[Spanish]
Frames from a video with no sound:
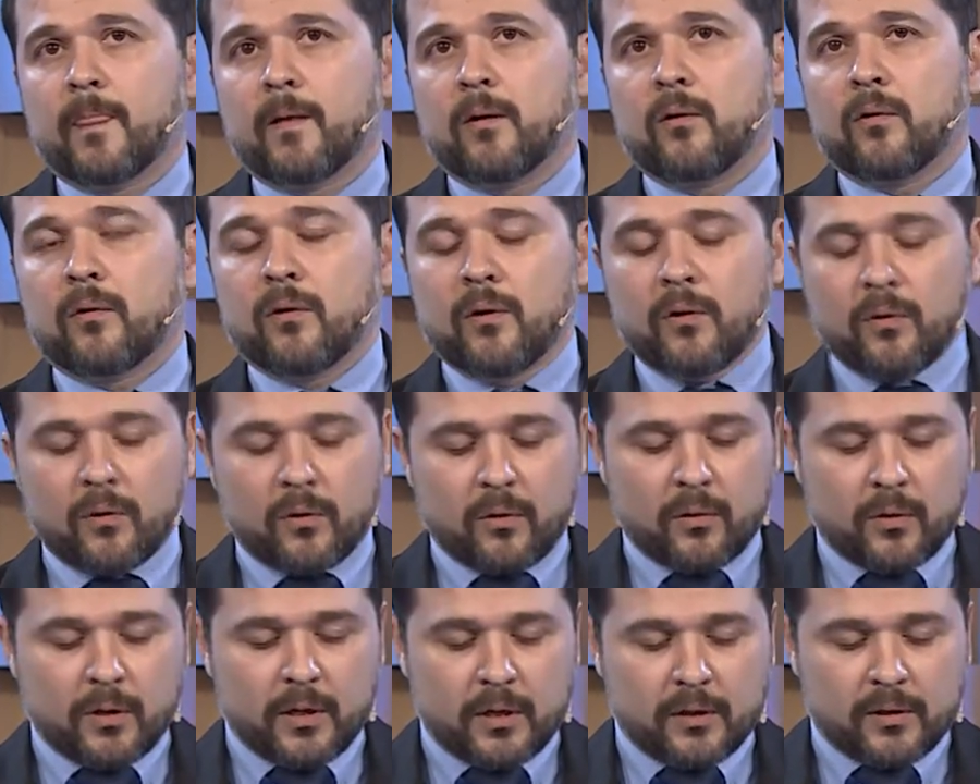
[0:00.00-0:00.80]
Lo digo
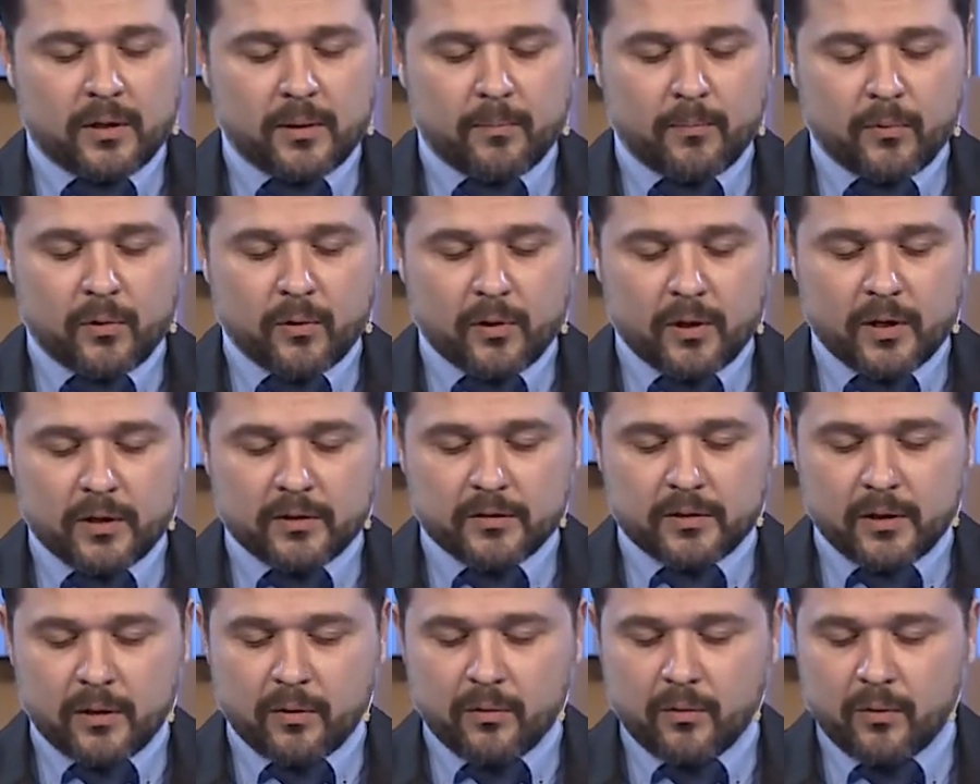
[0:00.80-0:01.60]
con el temor del
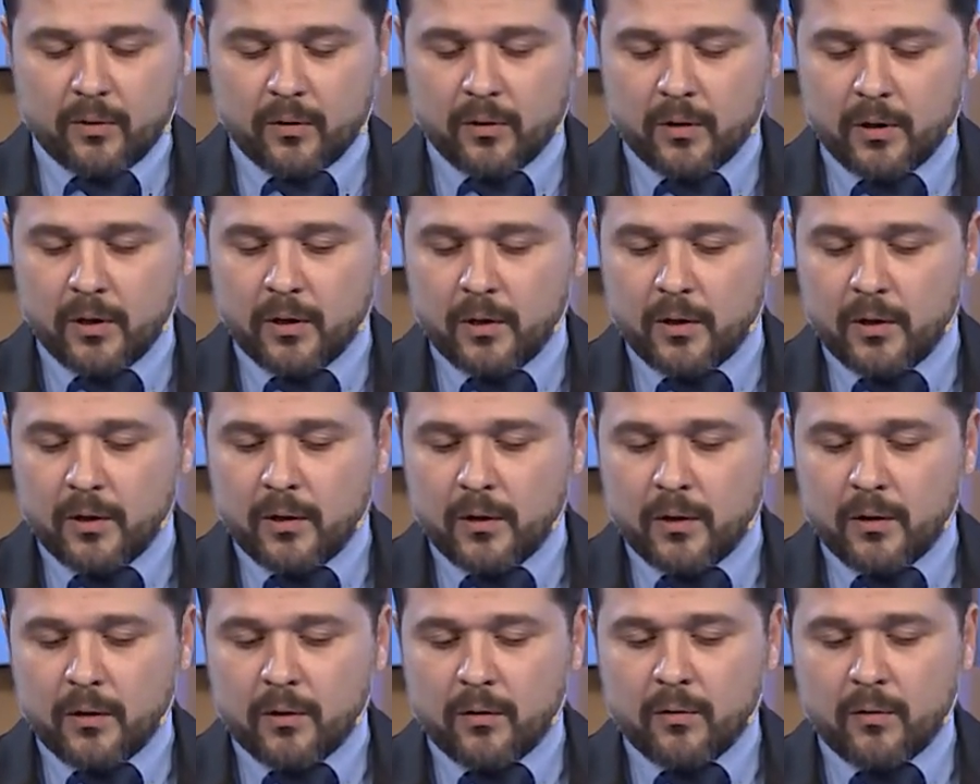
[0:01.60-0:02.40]
Señor.
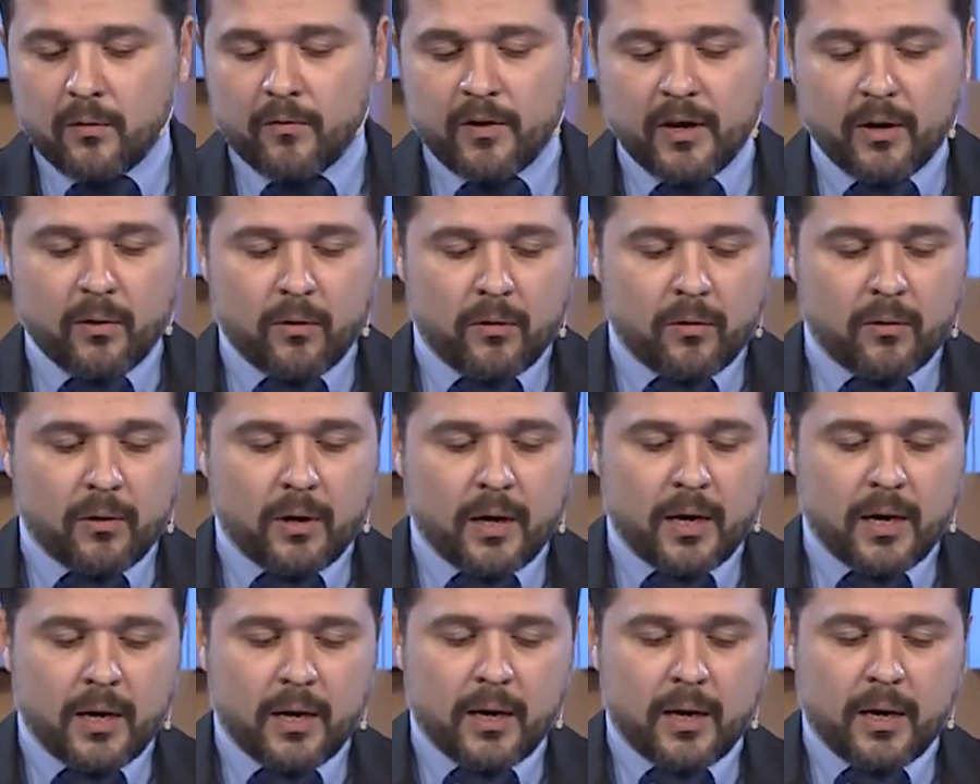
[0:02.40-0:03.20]
No vengo
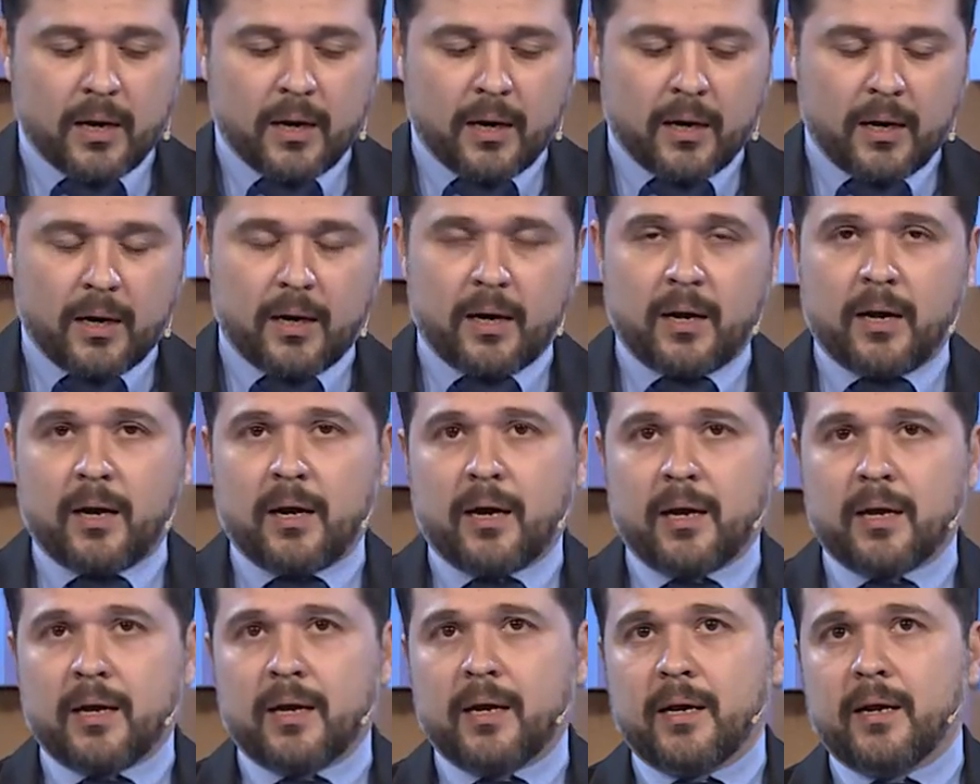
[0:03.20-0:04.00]
a,
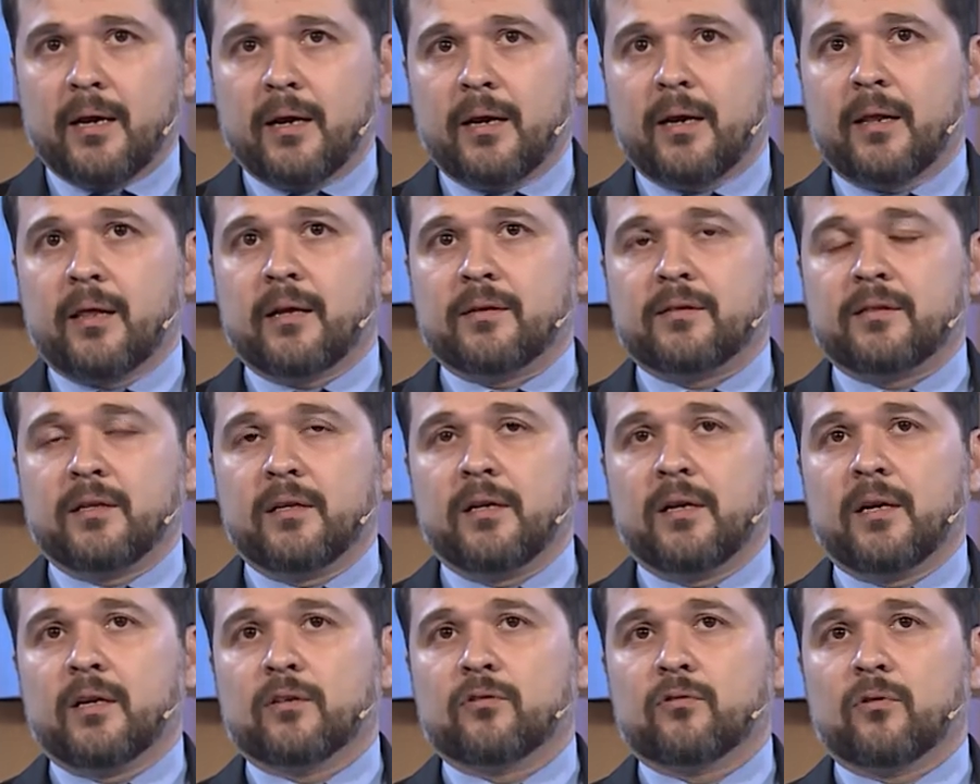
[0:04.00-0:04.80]
querer
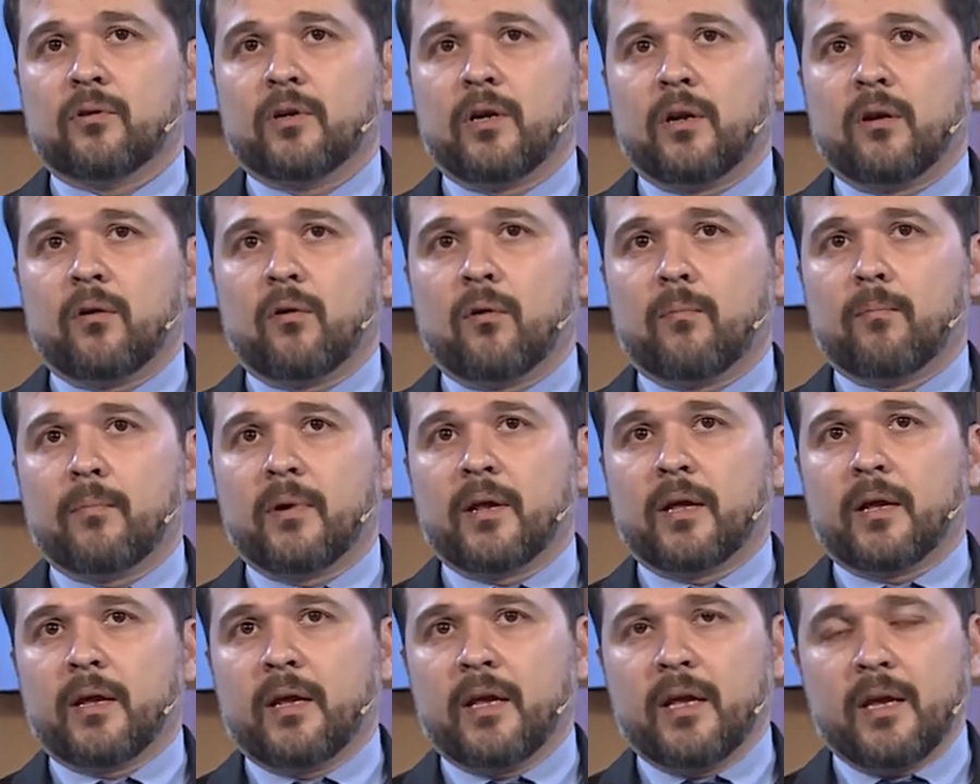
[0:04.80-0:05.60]
decir que soy el
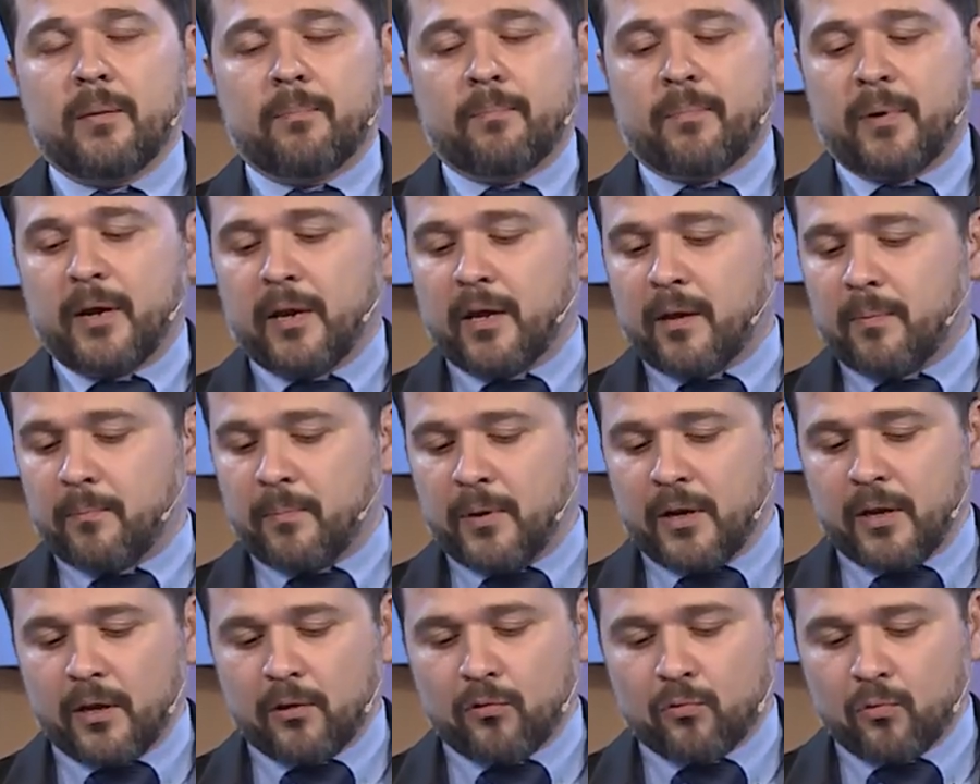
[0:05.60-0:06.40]
hombre hiper
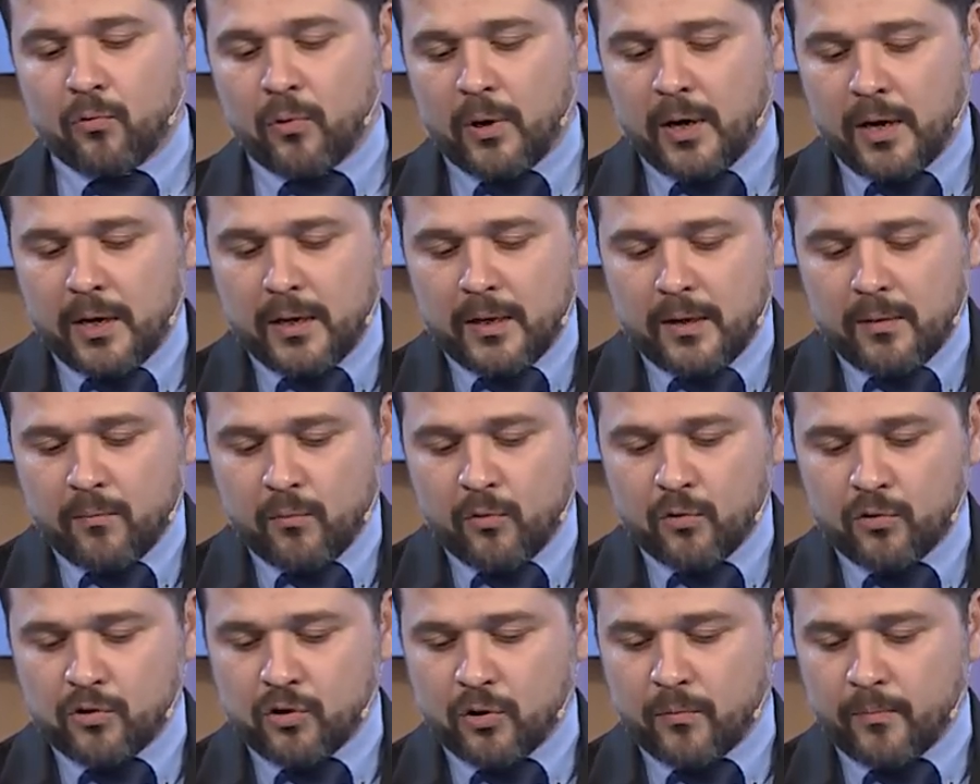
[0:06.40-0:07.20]
espiritual, ni
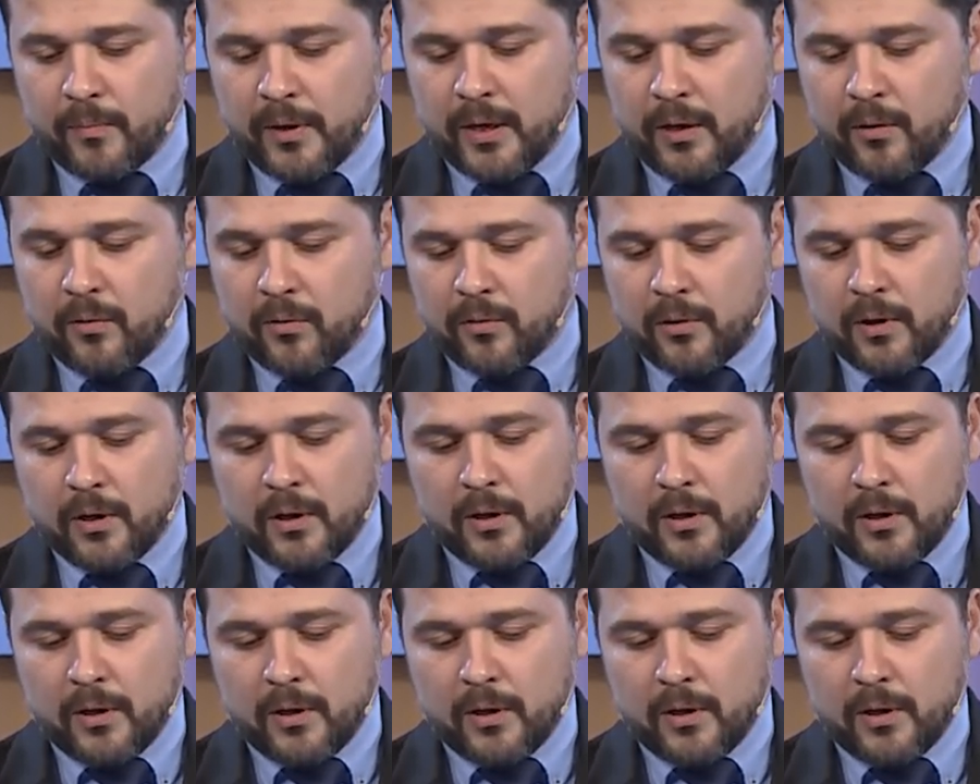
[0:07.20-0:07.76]
mucho menos.